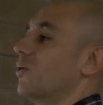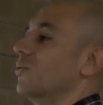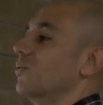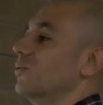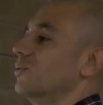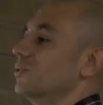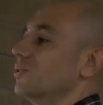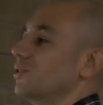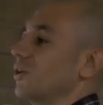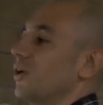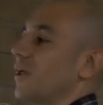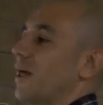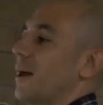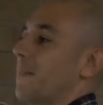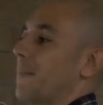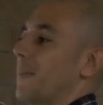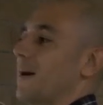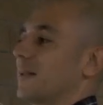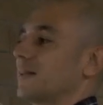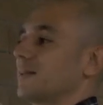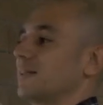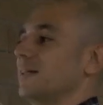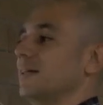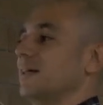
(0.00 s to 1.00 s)
conjunto de
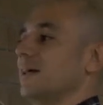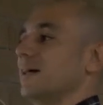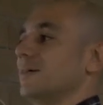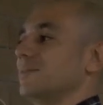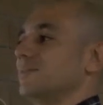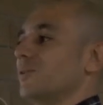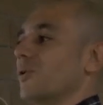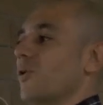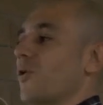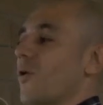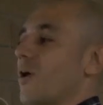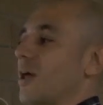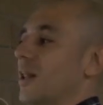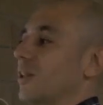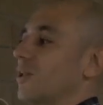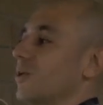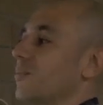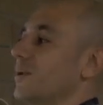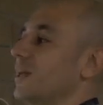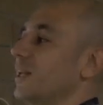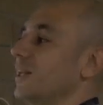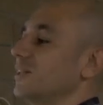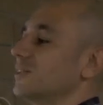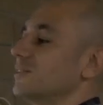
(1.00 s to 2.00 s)
partida o del
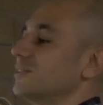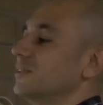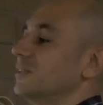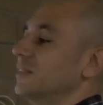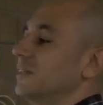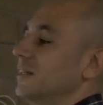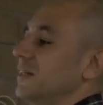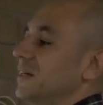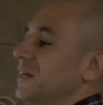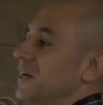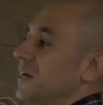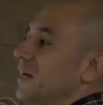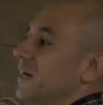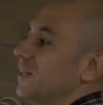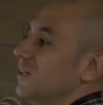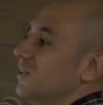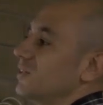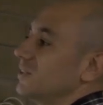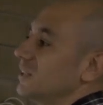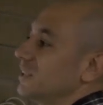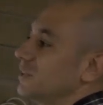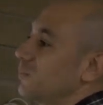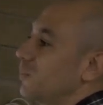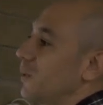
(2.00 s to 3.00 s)
dominio.
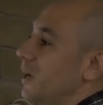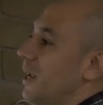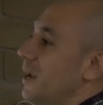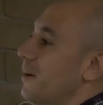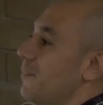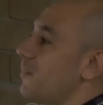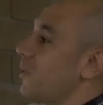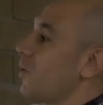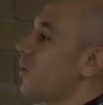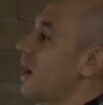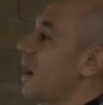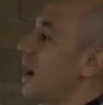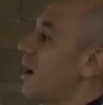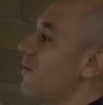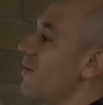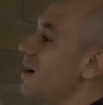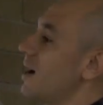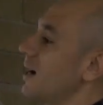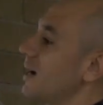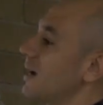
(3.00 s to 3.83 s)
Entonces, por ejemplo, la